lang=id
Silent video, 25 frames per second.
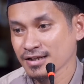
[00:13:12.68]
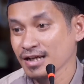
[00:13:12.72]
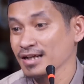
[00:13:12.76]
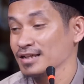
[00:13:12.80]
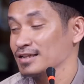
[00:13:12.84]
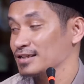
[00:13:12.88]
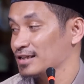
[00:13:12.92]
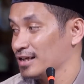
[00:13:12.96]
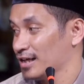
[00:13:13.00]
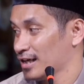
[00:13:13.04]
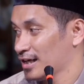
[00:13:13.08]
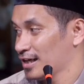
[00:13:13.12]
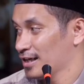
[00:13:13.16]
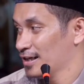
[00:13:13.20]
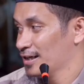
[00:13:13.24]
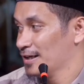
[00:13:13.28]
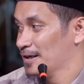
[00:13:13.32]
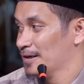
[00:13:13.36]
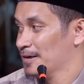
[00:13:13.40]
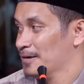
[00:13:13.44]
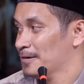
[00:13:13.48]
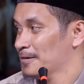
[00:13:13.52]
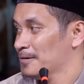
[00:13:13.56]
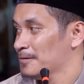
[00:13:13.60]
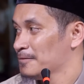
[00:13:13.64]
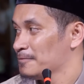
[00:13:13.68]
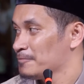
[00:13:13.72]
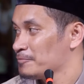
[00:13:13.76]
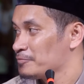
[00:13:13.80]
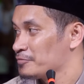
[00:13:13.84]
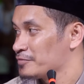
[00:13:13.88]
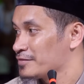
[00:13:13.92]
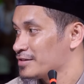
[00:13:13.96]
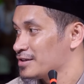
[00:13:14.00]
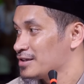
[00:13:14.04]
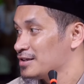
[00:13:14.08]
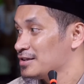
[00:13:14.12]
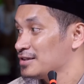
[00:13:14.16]
Kan enggak.
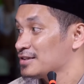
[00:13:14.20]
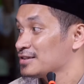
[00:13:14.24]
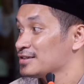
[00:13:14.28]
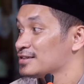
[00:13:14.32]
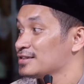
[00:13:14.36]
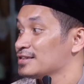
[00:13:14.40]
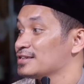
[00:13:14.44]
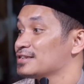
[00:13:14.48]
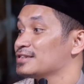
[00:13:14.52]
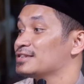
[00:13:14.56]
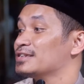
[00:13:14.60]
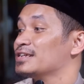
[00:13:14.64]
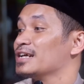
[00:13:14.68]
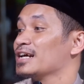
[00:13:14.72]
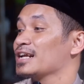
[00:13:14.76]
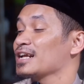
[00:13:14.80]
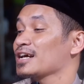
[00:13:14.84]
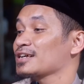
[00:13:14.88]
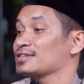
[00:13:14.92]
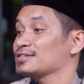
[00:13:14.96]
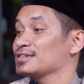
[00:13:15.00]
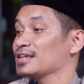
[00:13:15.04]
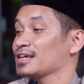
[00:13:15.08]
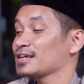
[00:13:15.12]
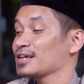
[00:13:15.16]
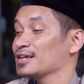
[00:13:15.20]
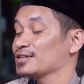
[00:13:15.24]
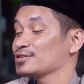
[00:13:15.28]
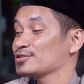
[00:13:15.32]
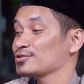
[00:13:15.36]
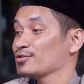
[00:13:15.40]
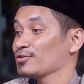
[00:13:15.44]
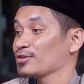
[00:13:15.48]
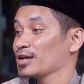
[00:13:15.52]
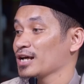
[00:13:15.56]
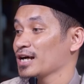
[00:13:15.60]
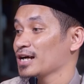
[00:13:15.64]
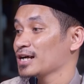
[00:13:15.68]
Dia laksanakan
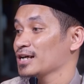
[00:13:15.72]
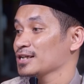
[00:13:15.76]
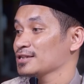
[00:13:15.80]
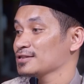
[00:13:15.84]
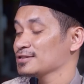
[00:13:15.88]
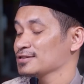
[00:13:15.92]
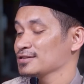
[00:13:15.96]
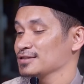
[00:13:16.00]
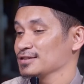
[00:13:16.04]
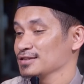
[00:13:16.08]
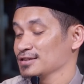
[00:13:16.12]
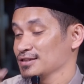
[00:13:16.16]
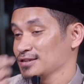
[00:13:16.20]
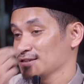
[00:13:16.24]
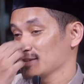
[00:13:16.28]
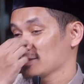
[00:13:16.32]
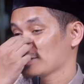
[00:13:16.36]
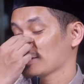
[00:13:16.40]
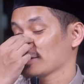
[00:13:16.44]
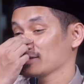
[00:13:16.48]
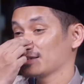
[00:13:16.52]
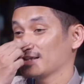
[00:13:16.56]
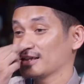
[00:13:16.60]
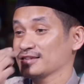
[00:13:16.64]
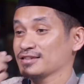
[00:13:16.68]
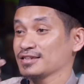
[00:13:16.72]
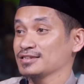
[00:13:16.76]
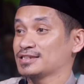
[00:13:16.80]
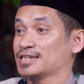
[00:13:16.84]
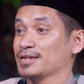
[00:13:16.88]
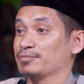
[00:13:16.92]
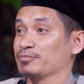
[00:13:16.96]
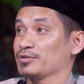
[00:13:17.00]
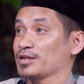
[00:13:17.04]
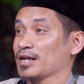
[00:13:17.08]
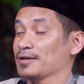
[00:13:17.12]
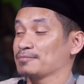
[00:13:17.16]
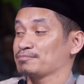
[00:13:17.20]
sholat, ternyata
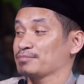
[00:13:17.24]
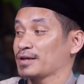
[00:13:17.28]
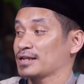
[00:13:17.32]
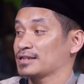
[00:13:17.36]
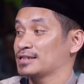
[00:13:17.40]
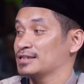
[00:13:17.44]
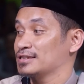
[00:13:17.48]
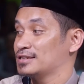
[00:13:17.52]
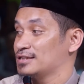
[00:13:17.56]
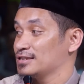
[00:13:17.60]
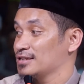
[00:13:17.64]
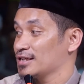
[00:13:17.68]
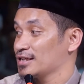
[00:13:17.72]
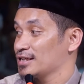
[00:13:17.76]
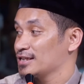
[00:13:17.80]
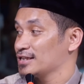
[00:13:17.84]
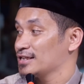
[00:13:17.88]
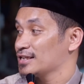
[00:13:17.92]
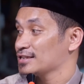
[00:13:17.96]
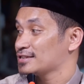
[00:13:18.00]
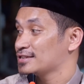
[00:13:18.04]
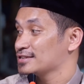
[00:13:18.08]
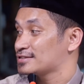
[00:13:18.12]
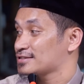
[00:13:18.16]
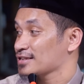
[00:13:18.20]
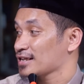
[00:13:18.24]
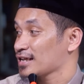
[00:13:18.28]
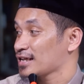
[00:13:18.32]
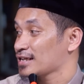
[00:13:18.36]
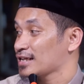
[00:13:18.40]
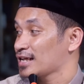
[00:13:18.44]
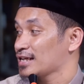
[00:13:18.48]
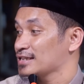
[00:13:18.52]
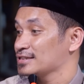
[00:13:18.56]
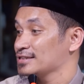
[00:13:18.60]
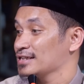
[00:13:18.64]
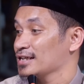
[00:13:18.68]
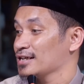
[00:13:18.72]
jam 6 pagi dia lihat di
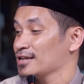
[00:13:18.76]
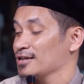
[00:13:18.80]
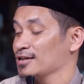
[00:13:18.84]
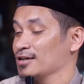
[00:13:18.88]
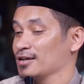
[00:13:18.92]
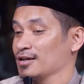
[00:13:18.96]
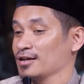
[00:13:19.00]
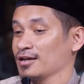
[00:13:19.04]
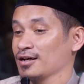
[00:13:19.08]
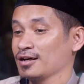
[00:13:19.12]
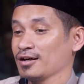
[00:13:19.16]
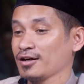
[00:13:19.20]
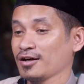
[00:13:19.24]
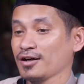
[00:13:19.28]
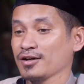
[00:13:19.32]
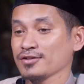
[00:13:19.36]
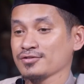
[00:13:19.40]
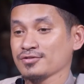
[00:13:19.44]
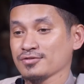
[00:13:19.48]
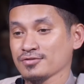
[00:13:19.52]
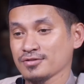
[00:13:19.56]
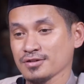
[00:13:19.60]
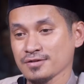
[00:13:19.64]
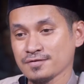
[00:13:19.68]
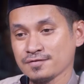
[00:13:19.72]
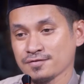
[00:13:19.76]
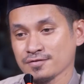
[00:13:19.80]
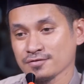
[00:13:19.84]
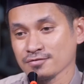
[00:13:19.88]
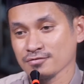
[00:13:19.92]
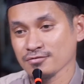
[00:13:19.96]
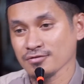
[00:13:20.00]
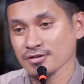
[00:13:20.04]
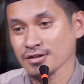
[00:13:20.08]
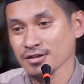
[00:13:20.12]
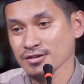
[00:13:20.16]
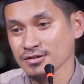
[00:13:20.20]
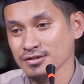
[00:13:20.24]
celananya,
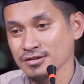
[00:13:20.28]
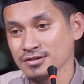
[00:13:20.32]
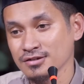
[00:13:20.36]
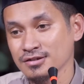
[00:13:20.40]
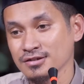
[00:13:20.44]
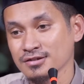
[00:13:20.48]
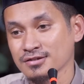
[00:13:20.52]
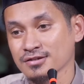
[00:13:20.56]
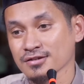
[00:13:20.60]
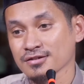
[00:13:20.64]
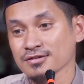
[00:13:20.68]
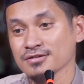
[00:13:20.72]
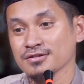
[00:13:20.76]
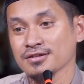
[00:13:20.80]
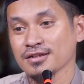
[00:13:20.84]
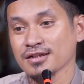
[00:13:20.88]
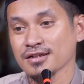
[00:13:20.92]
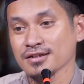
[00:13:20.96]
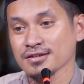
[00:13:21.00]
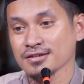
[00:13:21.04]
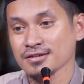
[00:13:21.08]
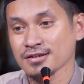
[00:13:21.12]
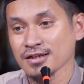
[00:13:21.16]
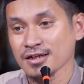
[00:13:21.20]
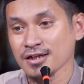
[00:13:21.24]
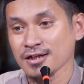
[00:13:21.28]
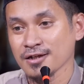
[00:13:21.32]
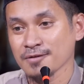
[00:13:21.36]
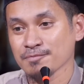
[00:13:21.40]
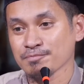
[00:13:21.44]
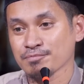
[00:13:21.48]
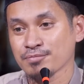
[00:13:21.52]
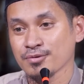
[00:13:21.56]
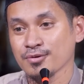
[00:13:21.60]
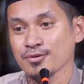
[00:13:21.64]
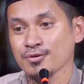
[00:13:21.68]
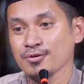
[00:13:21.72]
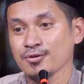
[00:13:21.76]
astagfirullah ini
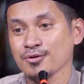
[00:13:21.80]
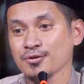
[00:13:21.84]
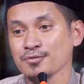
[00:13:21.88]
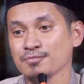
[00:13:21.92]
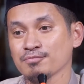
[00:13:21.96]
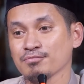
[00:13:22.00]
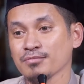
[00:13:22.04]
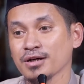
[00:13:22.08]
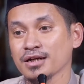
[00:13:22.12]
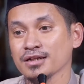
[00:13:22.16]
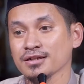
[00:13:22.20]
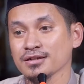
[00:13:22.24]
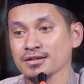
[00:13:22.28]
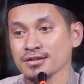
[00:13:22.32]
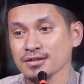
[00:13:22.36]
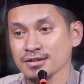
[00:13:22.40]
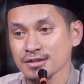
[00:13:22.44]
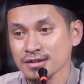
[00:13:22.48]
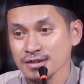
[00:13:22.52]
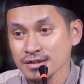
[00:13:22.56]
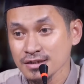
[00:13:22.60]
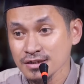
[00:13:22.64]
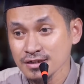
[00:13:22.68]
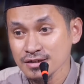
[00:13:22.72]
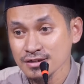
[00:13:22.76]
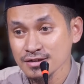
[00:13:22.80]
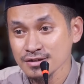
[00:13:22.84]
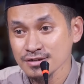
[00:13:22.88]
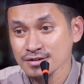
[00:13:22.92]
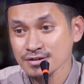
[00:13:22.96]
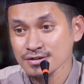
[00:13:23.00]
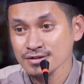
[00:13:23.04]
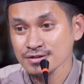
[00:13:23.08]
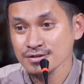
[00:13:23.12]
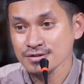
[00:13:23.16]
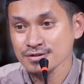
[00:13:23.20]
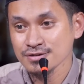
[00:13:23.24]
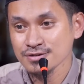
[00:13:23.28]
ternyata belum mandi
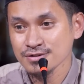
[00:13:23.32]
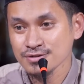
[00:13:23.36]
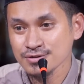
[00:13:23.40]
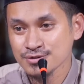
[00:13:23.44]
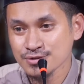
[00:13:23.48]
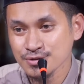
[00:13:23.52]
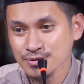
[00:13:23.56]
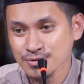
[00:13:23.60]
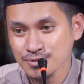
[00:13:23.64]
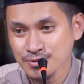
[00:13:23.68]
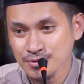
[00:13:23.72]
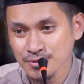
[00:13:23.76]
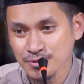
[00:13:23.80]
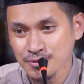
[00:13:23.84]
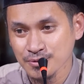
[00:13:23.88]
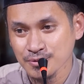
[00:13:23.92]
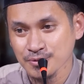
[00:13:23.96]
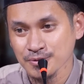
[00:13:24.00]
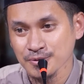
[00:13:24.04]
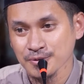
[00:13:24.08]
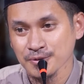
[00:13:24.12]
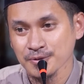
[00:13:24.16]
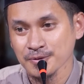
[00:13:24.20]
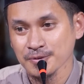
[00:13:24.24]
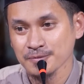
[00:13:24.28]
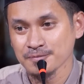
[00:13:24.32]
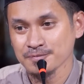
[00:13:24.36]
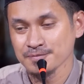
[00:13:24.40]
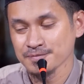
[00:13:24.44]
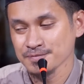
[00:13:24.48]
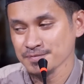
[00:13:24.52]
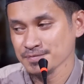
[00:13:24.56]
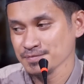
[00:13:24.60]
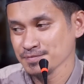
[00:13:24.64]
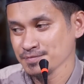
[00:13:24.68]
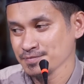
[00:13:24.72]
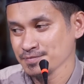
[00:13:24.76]
junub.